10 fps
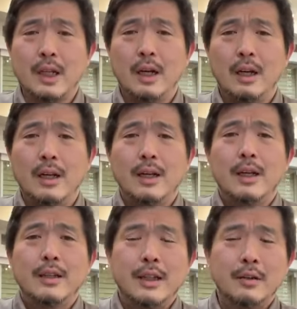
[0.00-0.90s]
なるほど。
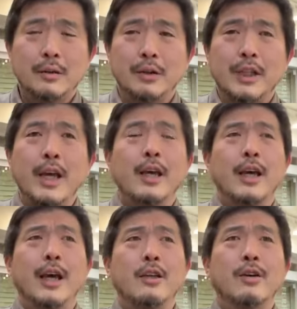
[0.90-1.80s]
で、はい、
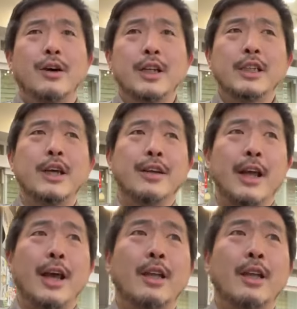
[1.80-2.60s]
あれでしたよね。